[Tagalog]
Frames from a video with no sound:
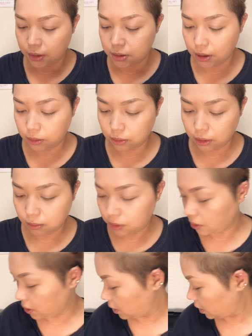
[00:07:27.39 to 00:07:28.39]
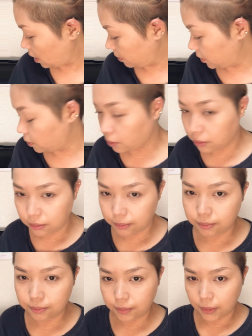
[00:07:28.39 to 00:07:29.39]
So, ito na naman yung ginagamit kong
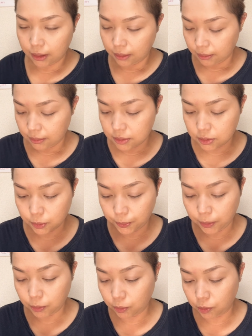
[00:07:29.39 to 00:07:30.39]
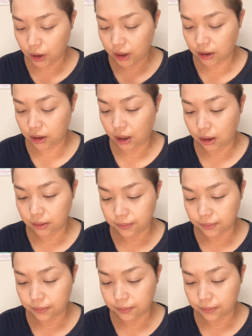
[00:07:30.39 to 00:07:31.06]
super mumurahin na